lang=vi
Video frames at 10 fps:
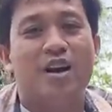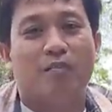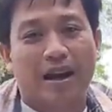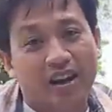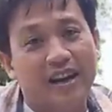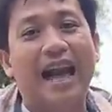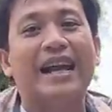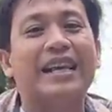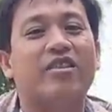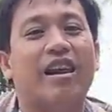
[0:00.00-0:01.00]
Và người
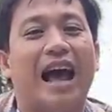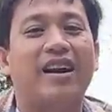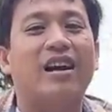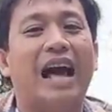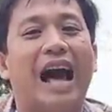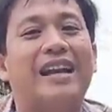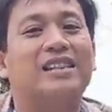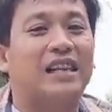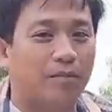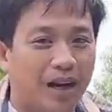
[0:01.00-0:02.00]
lái chiếc vỏ lãi đó là
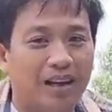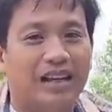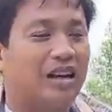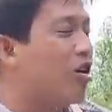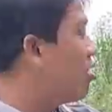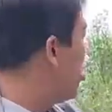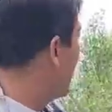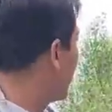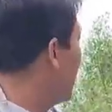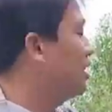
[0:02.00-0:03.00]
anh Sầm Hưng là con của
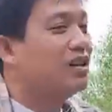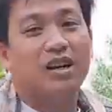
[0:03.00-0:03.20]
ông Tư